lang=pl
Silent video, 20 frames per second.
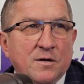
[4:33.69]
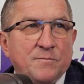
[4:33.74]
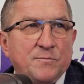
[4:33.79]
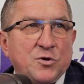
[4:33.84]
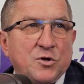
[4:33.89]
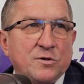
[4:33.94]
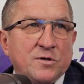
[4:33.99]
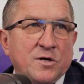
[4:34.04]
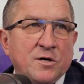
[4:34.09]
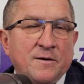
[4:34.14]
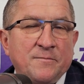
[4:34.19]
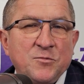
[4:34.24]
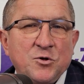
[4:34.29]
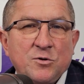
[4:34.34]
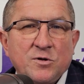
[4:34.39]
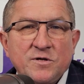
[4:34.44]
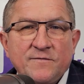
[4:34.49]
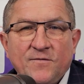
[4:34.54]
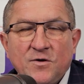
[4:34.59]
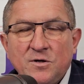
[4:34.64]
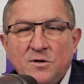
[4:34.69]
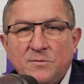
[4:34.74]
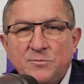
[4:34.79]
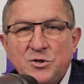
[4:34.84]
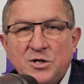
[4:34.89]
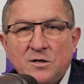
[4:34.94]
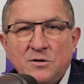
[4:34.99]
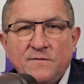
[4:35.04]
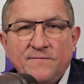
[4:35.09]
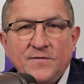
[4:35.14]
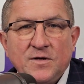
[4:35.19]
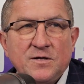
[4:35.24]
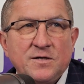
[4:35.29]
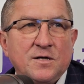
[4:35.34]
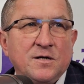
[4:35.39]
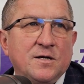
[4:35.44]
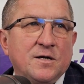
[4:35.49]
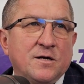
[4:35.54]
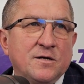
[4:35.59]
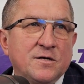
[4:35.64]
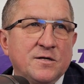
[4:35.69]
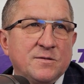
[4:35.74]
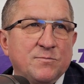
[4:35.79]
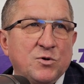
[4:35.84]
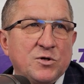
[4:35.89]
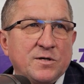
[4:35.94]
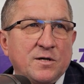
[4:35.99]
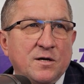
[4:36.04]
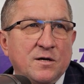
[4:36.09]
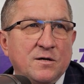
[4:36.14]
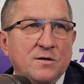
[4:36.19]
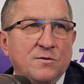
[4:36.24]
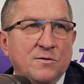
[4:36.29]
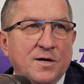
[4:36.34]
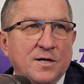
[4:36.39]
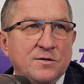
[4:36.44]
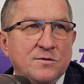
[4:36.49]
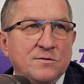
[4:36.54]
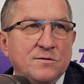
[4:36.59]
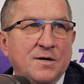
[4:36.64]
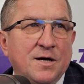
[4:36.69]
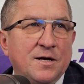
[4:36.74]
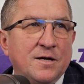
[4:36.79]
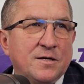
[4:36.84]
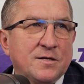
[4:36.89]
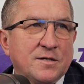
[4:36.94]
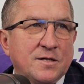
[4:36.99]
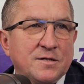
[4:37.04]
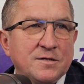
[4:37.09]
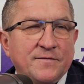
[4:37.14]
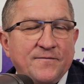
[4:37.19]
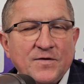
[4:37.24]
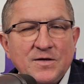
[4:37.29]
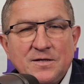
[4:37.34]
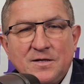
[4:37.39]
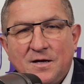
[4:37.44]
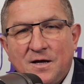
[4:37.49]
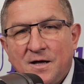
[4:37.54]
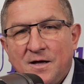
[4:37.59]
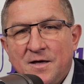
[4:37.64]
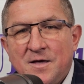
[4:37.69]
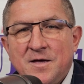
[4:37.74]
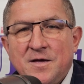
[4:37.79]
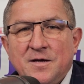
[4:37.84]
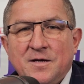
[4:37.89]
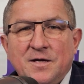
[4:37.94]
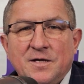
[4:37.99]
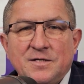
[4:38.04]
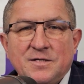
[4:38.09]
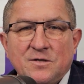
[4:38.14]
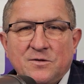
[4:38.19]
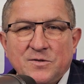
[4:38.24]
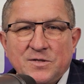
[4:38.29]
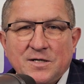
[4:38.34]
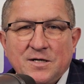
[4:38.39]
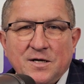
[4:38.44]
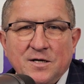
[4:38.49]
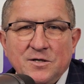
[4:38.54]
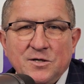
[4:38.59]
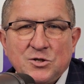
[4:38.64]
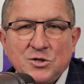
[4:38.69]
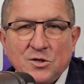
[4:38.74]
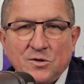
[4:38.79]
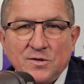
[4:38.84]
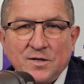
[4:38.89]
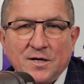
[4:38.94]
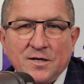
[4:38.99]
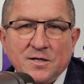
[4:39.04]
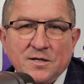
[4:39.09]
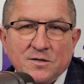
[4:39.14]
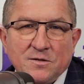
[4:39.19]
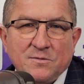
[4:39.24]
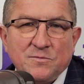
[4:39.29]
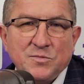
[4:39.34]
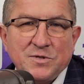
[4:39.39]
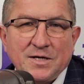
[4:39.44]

programu rozwoju obszarów wiejskich, jak i z Polskiego Ładu, ale kwestia jest rozgraniczona i to,